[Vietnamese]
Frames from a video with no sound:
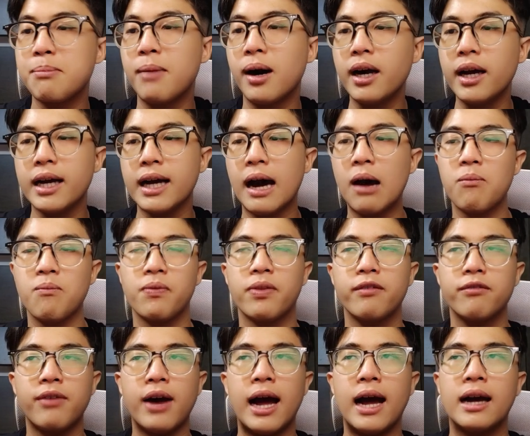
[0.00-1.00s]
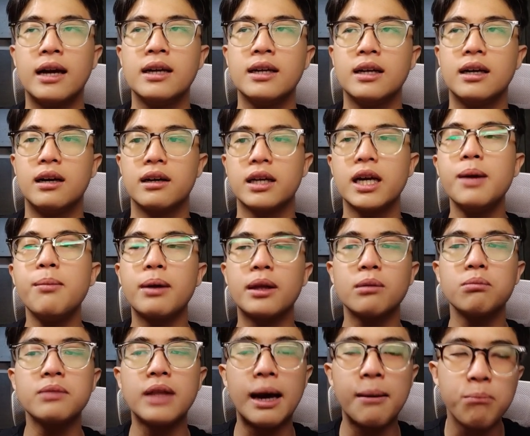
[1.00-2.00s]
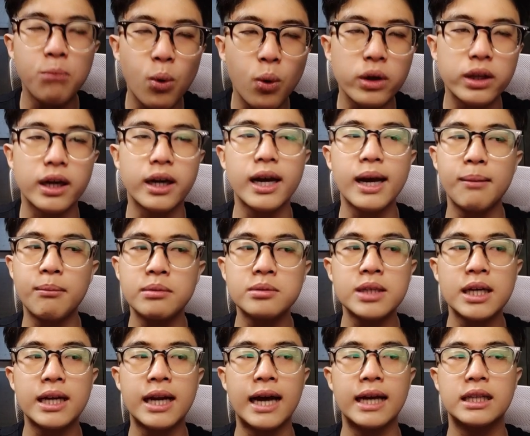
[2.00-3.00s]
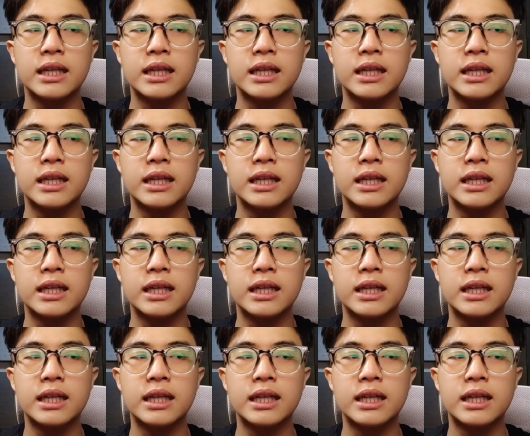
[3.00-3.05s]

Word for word: mới hay không và ở ờ, khi mà chúng ta mua những cái MFT này